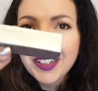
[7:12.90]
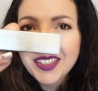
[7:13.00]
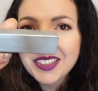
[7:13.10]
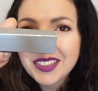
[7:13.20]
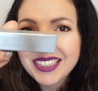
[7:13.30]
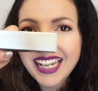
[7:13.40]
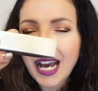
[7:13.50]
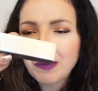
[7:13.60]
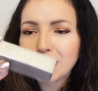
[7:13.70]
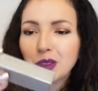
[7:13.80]
je ne connais
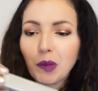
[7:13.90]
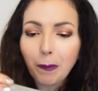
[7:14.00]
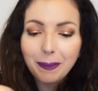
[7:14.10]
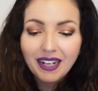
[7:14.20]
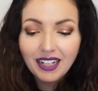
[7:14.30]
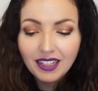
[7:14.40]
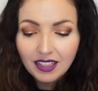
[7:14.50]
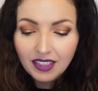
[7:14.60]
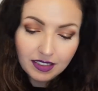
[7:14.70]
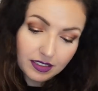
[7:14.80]
absolument pas
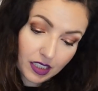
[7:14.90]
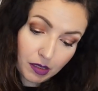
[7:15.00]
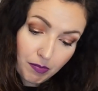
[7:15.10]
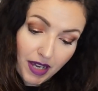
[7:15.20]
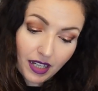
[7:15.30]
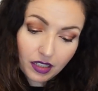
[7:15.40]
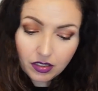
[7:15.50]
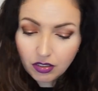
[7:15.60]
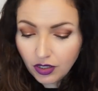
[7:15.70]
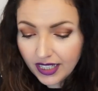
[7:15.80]
cette
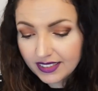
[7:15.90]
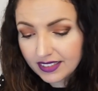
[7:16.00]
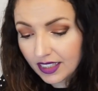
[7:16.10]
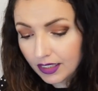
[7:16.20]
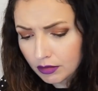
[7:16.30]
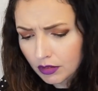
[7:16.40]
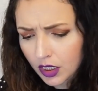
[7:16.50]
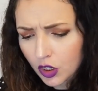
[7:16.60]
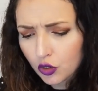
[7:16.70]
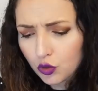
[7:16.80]
marque NC
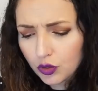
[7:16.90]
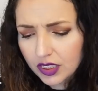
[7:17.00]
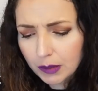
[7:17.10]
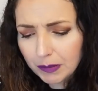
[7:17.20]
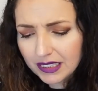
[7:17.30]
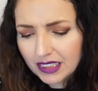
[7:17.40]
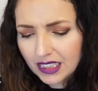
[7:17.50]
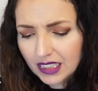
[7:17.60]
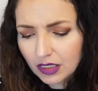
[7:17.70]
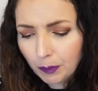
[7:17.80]

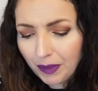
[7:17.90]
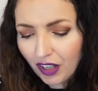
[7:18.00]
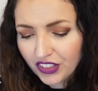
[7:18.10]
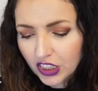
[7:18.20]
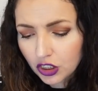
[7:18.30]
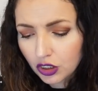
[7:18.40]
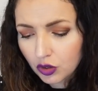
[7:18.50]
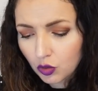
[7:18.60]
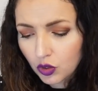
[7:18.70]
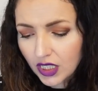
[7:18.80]
Nutrimetic
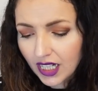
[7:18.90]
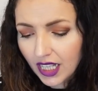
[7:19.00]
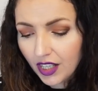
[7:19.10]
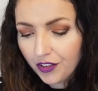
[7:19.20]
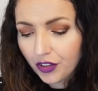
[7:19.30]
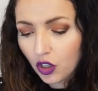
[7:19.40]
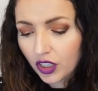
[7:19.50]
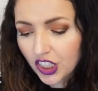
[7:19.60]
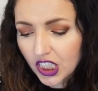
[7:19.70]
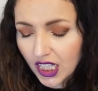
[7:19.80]
Perfection Rouge à lèvres
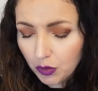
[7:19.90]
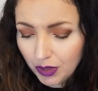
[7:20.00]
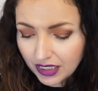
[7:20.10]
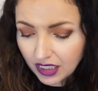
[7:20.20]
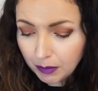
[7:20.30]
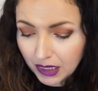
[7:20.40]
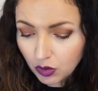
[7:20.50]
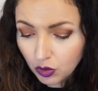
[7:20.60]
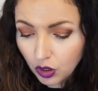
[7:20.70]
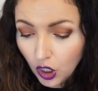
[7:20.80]
enrichi à l'huile
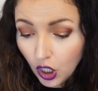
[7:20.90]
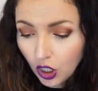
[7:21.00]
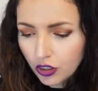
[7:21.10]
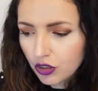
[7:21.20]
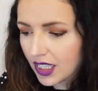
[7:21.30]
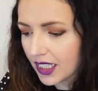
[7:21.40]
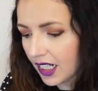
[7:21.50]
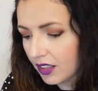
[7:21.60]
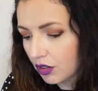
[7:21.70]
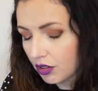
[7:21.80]
d'abricot. Je sais
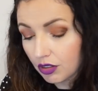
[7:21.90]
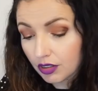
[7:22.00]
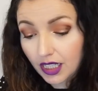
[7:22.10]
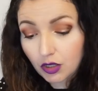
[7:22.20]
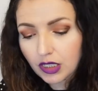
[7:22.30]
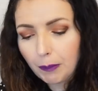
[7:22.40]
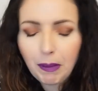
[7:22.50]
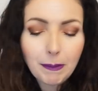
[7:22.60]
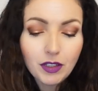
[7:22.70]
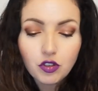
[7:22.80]
qu'elle euh, qu'elle connaît
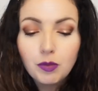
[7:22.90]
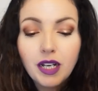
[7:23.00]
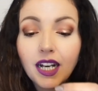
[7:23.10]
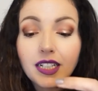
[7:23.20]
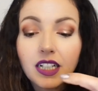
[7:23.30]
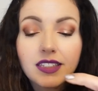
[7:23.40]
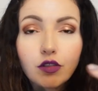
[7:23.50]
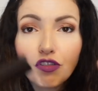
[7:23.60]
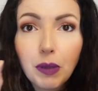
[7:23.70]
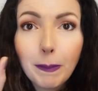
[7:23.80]
pas mal de marques, elle
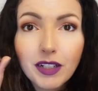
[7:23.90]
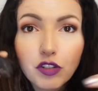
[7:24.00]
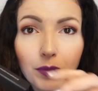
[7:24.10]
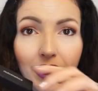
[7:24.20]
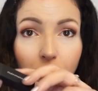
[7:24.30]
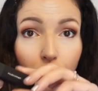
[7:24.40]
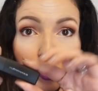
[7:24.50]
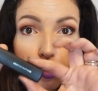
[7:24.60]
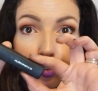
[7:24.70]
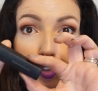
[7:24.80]
découvre pas mal de marques que moi
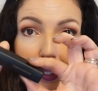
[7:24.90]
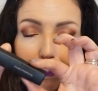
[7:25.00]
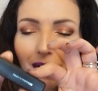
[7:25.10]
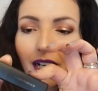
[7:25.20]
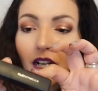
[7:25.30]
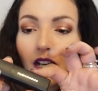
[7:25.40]
je ne connais pas.